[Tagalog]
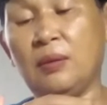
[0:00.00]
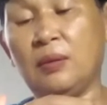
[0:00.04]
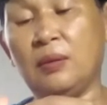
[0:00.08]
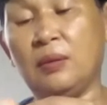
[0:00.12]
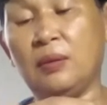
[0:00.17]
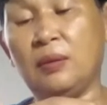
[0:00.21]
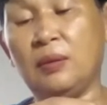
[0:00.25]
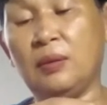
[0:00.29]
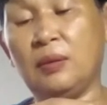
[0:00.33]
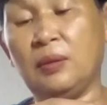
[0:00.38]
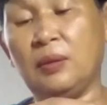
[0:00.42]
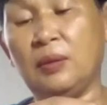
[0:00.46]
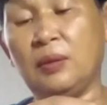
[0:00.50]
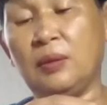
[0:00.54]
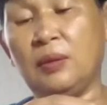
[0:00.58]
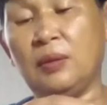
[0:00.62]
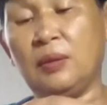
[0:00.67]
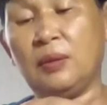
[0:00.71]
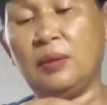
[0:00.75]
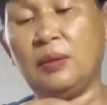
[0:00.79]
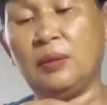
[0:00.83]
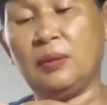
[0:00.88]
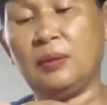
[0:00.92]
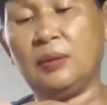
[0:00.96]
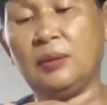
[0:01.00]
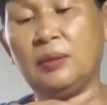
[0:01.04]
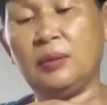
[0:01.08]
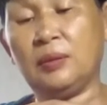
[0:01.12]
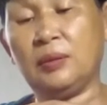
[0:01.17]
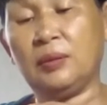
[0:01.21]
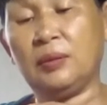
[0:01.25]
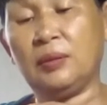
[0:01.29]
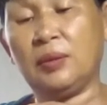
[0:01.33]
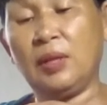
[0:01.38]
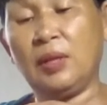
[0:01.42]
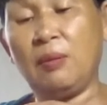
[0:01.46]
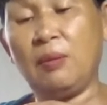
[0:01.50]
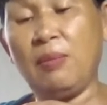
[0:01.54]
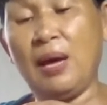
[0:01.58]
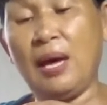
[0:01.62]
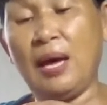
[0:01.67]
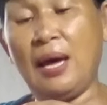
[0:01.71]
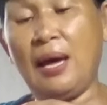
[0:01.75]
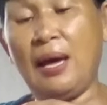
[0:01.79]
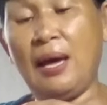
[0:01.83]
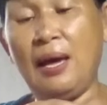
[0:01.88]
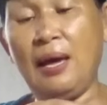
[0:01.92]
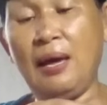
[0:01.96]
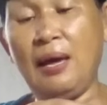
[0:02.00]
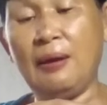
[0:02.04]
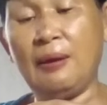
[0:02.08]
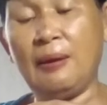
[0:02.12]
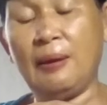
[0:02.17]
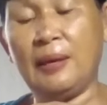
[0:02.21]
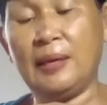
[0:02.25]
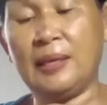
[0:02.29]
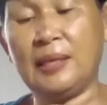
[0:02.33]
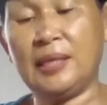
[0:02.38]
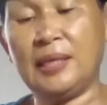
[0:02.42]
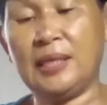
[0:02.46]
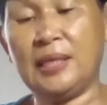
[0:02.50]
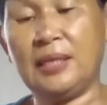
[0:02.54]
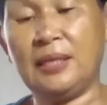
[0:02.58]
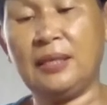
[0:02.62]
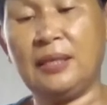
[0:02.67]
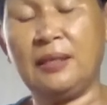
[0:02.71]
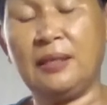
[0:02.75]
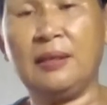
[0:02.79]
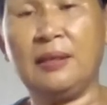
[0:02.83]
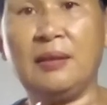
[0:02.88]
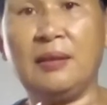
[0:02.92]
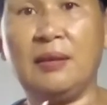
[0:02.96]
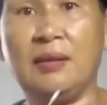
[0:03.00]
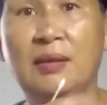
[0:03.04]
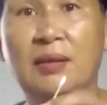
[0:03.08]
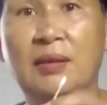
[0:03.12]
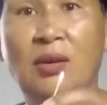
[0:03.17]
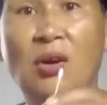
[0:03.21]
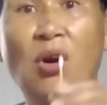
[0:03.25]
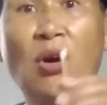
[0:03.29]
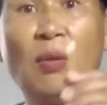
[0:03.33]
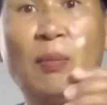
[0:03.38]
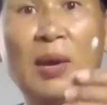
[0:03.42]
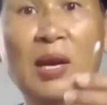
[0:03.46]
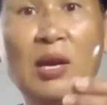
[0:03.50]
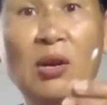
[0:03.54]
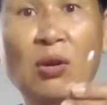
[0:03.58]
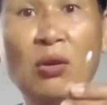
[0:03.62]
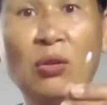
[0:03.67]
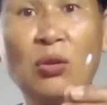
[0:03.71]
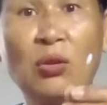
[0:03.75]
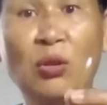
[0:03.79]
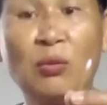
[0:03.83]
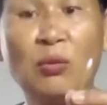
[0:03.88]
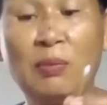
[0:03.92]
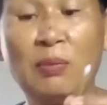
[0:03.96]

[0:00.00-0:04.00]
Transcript: O, diba? O, may cotton buds ka na.